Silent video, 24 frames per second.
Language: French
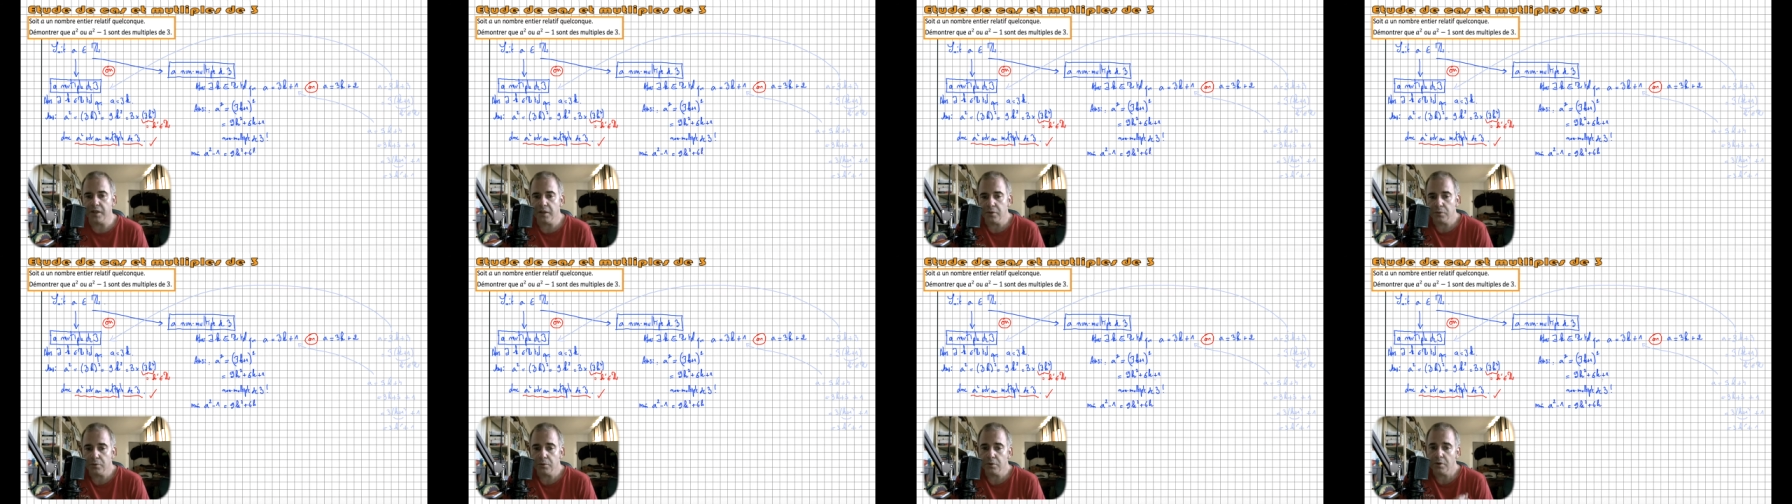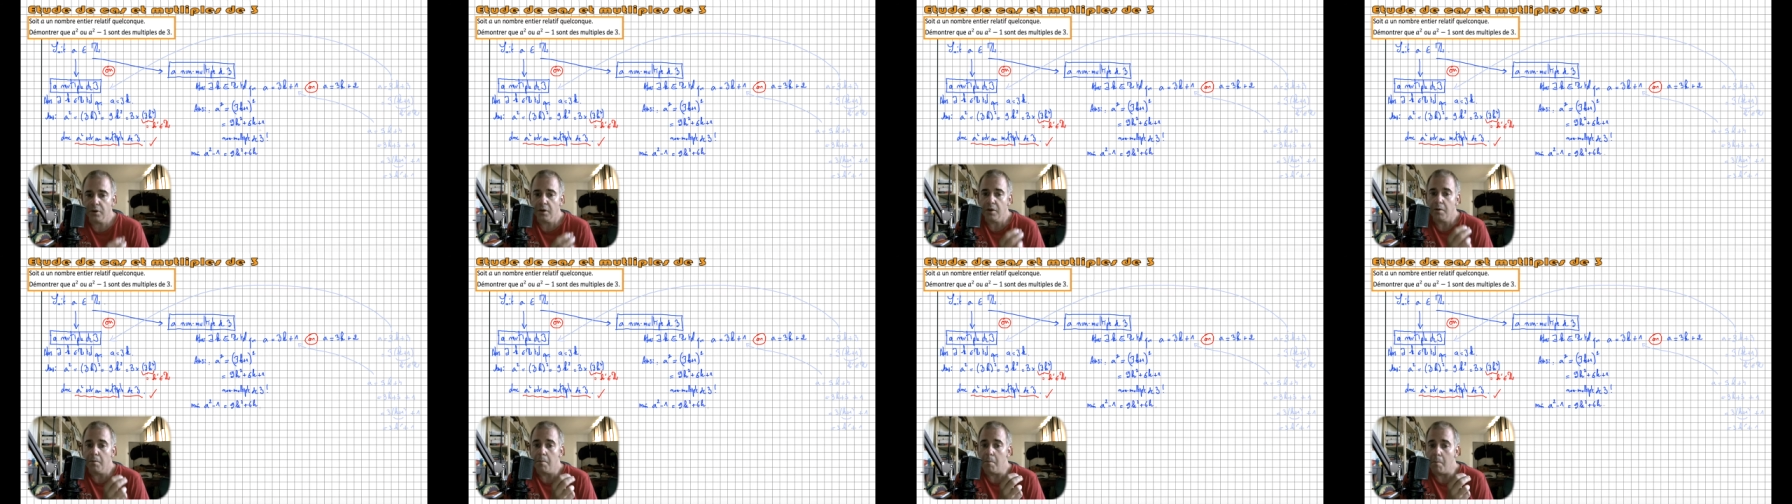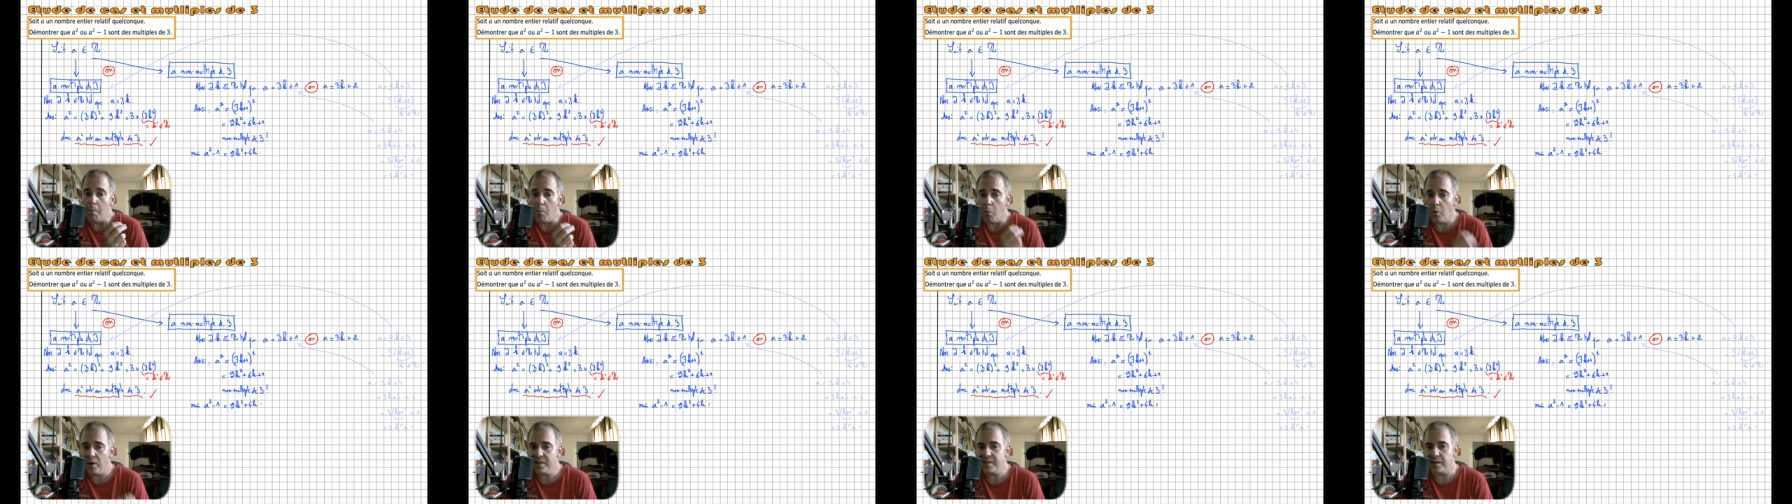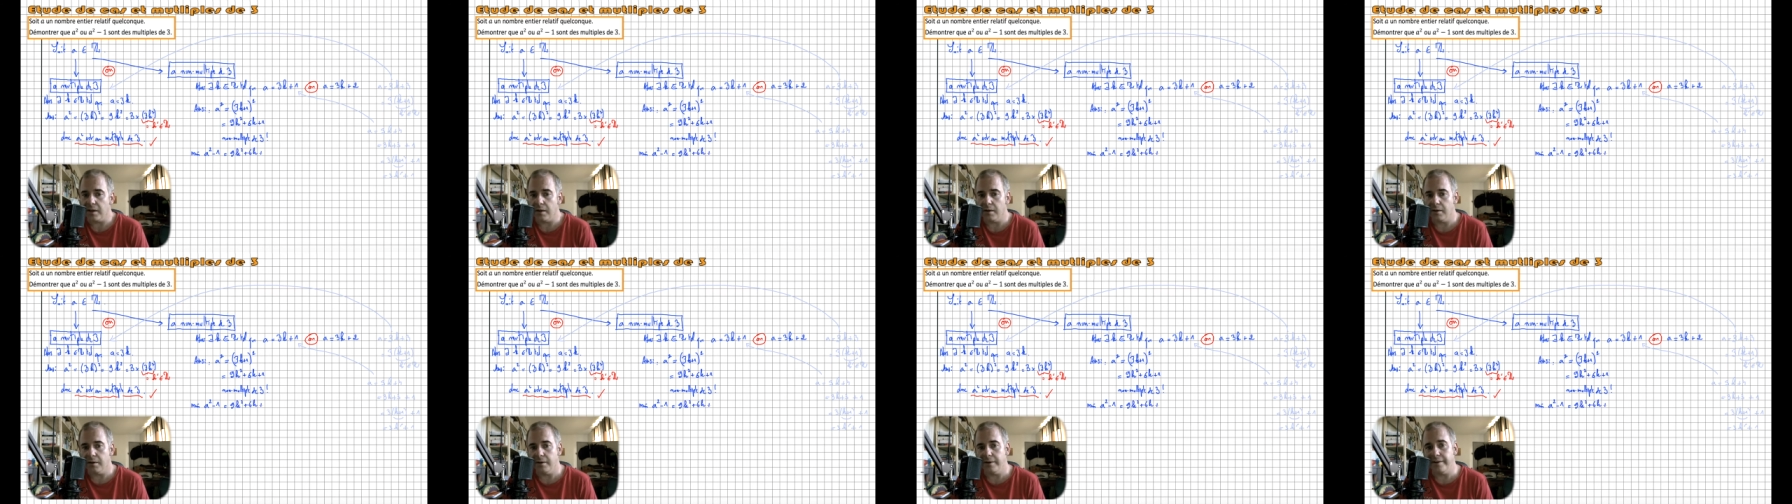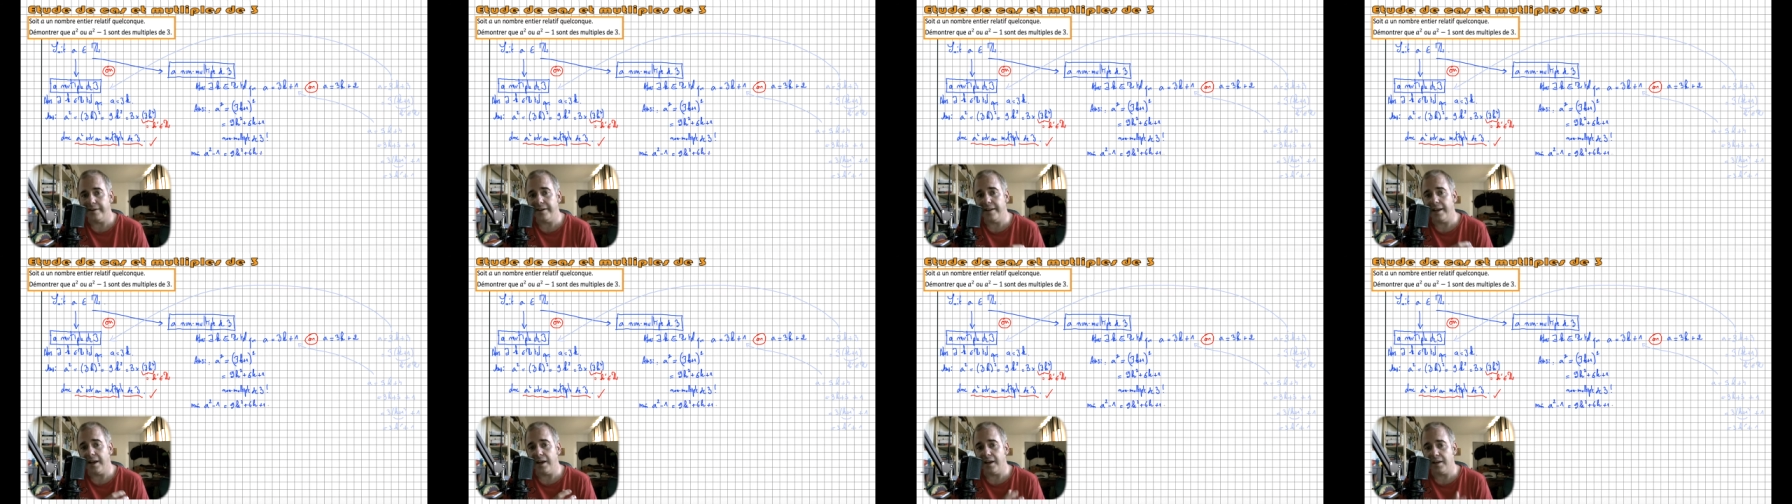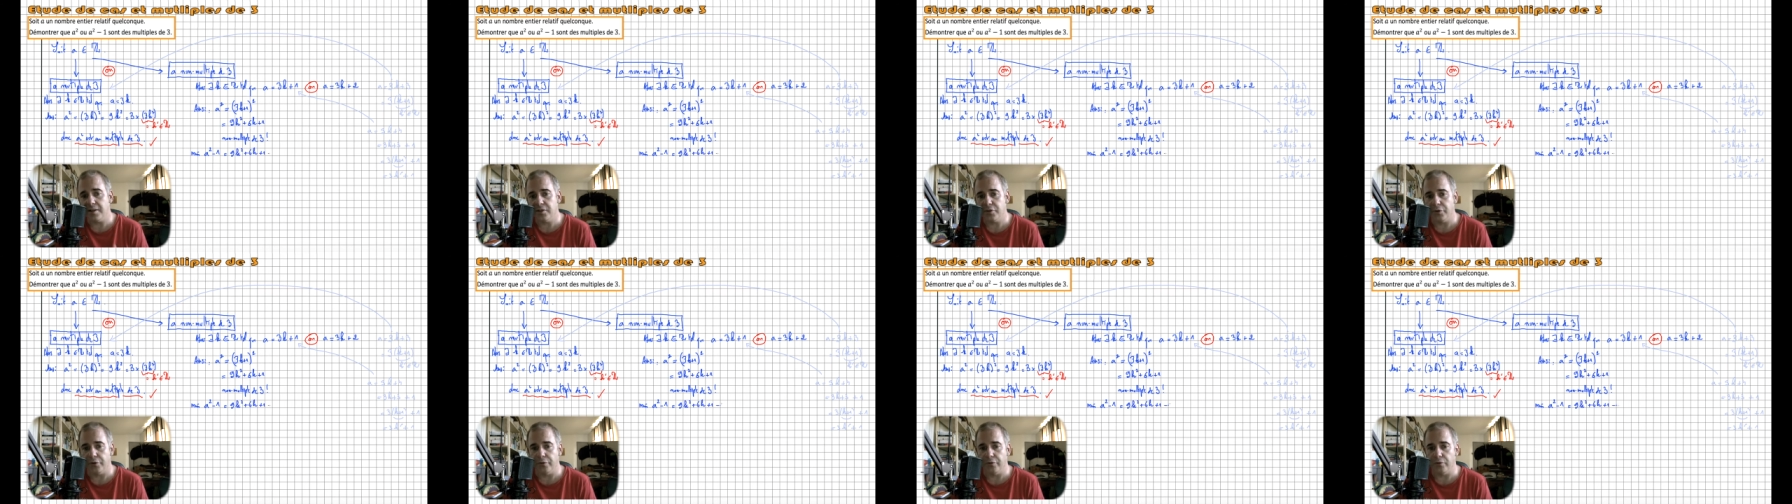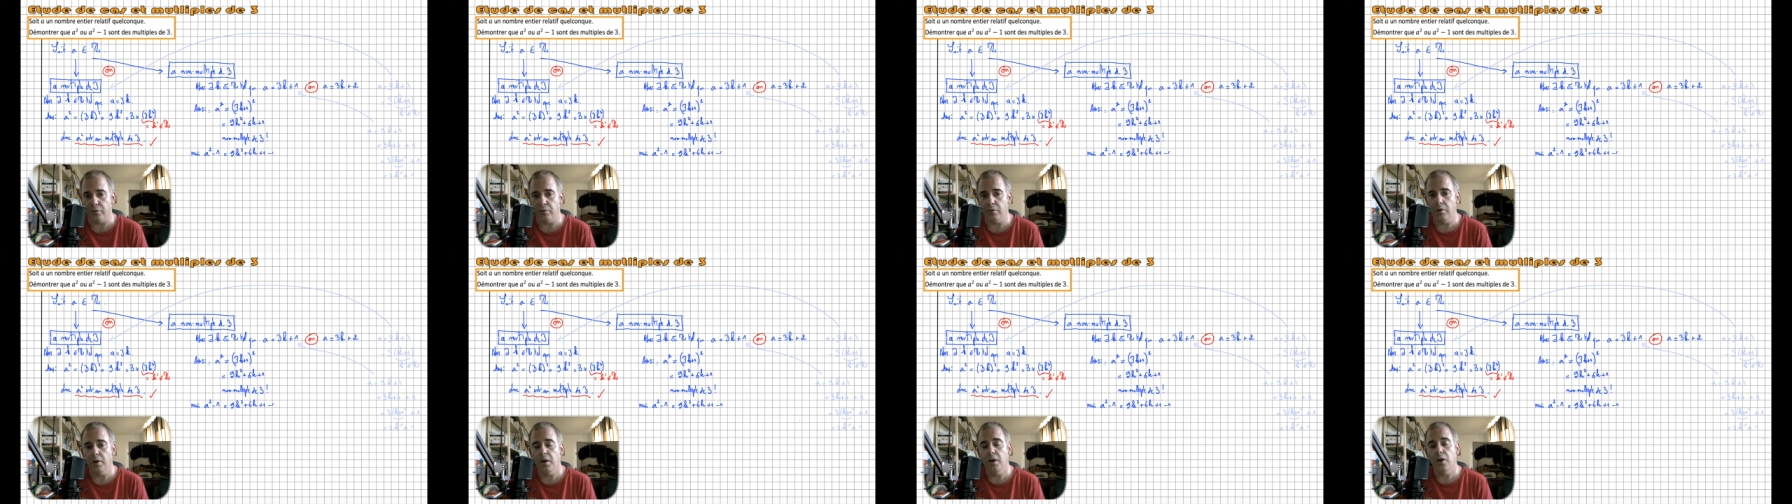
donc moins 1. Les 1 s'en vont.